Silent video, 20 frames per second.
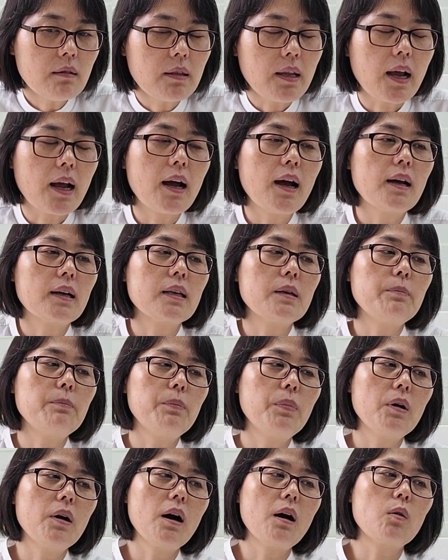내가
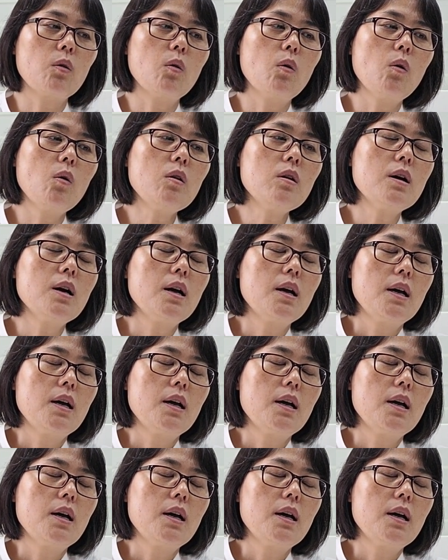기뻐하고